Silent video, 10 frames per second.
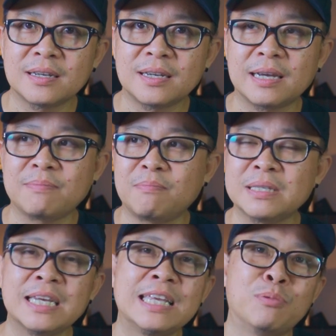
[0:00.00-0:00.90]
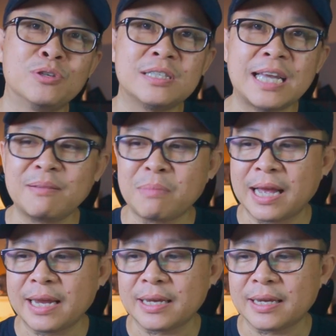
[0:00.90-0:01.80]
เนี่ยครับมันจะรีโพซิชันมา
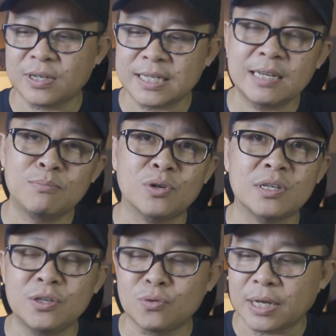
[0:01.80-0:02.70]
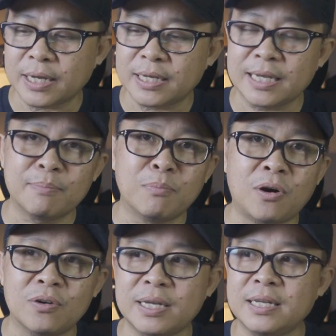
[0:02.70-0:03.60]
ให้ฟังก์ชันทั้งหมดที่อยู่ในกิมบ
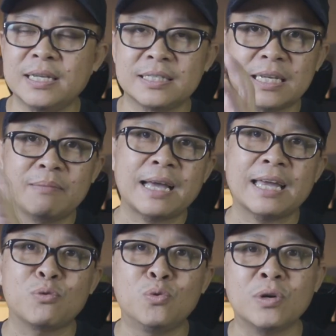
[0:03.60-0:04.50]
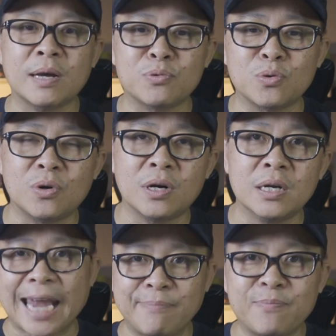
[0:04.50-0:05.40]
อลเนี่ยจะทำงานคู่กับตัว
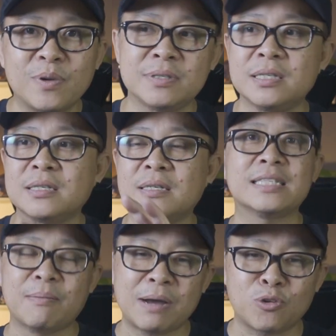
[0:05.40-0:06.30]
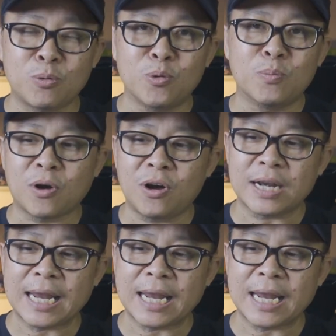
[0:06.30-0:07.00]
แอป ซึ่งสามารถควบคุมกล้อง